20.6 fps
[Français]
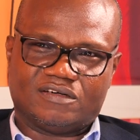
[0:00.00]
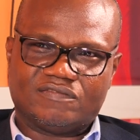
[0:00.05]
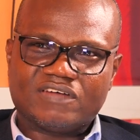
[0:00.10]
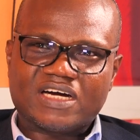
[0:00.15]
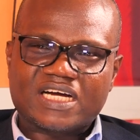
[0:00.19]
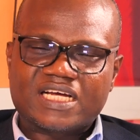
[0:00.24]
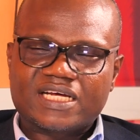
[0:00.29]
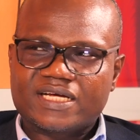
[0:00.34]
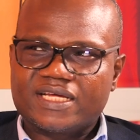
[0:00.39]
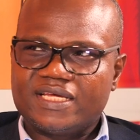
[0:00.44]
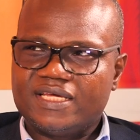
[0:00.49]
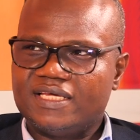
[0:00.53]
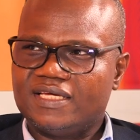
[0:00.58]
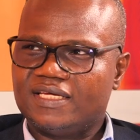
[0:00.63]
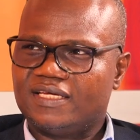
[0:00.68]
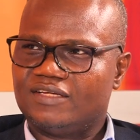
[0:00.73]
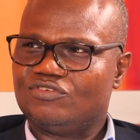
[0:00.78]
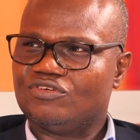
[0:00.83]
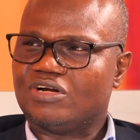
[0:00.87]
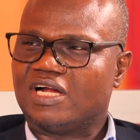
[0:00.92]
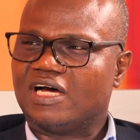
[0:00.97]
on va
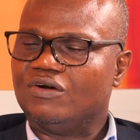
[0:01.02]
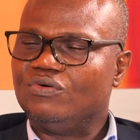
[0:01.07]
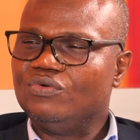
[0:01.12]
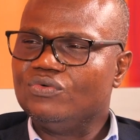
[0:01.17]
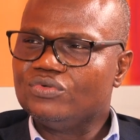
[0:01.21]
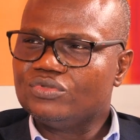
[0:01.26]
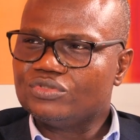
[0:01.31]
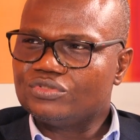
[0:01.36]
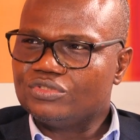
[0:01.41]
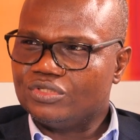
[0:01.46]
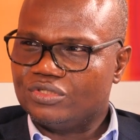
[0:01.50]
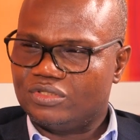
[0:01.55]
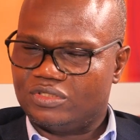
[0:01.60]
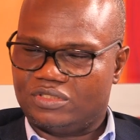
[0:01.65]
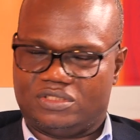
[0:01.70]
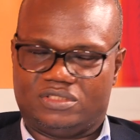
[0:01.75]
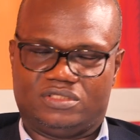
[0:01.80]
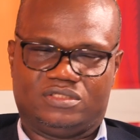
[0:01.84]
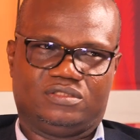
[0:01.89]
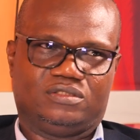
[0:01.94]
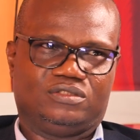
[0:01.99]
créer de la
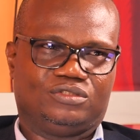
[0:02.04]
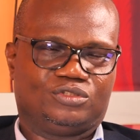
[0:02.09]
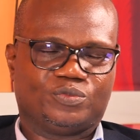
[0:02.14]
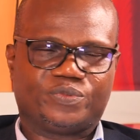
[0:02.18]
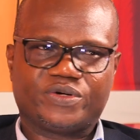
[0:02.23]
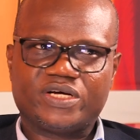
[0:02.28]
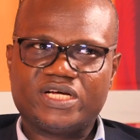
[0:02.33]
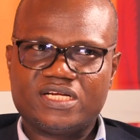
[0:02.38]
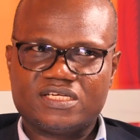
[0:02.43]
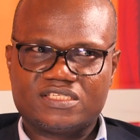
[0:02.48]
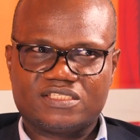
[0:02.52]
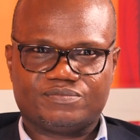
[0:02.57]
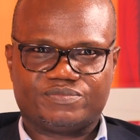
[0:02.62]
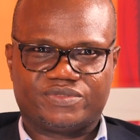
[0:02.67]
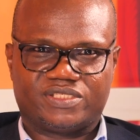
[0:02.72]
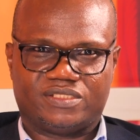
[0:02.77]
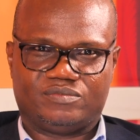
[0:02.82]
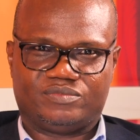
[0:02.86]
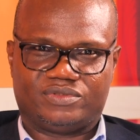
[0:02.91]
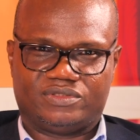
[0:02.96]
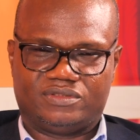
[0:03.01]
lourdeur. Je prends un
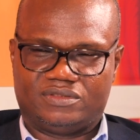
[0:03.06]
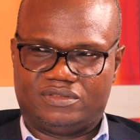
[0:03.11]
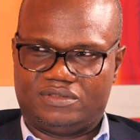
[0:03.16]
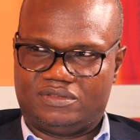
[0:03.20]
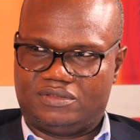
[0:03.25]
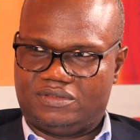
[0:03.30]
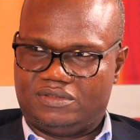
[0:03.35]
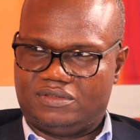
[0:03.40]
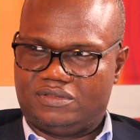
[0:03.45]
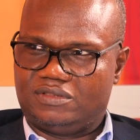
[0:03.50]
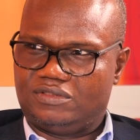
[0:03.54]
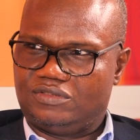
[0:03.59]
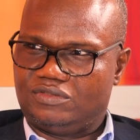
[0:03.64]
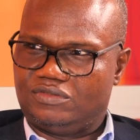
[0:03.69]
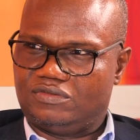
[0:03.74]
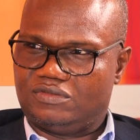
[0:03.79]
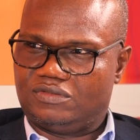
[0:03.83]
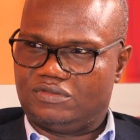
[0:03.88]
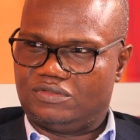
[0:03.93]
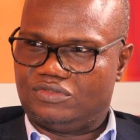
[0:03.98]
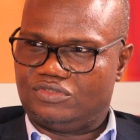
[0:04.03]
exemple simple.
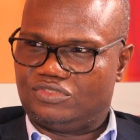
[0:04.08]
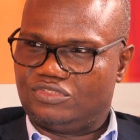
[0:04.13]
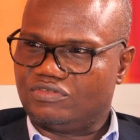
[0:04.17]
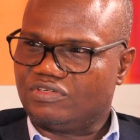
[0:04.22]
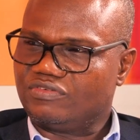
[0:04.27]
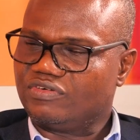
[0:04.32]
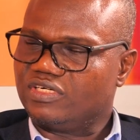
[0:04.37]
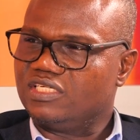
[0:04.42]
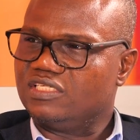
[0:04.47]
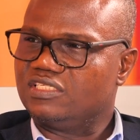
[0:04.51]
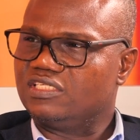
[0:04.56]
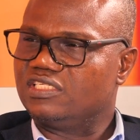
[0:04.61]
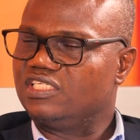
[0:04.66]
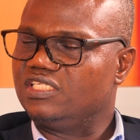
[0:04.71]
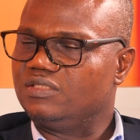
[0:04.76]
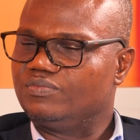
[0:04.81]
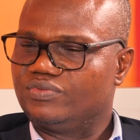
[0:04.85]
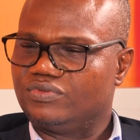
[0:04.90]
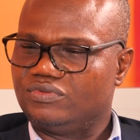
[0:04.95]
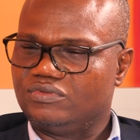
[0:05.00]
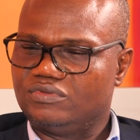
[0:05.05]
Tu vas voir des
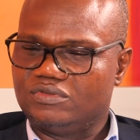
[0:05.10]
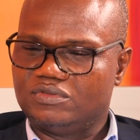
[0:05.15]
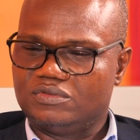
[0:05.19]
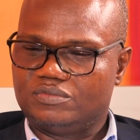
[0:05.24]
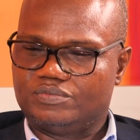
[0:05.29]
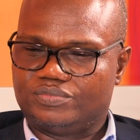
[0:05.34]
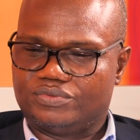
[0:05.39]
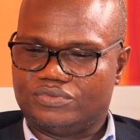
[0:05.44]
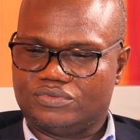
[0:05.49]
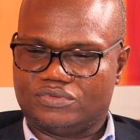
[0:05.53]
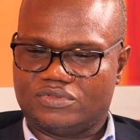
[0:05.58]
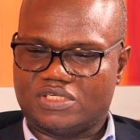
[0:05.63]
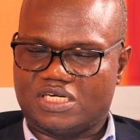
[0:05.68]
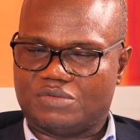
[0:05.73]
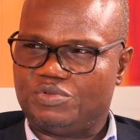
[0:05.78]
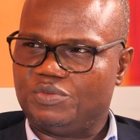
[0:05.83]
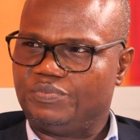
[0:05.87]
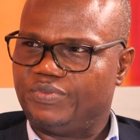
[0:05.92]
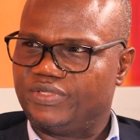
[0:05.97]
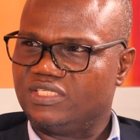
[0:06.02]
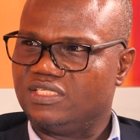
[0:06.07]
équipes où, pour
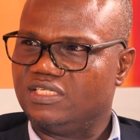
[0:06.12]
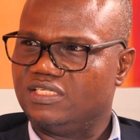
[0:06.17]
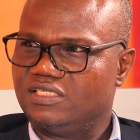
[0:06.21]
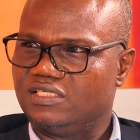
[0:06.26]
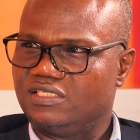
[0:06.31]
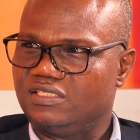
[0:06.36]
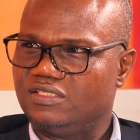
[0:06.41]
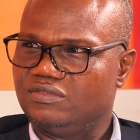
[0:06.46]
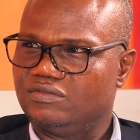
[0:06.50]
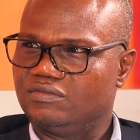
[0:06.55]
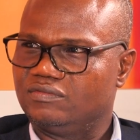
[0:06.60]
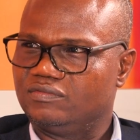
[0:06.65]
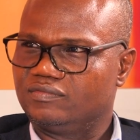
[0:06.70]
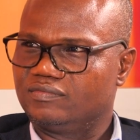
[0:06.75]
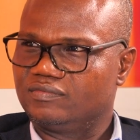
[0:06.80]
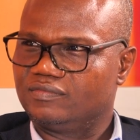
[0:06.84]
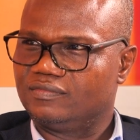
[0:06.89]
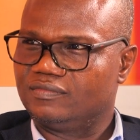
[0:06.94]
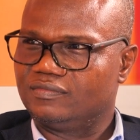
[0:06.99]
la plus petite des décisions,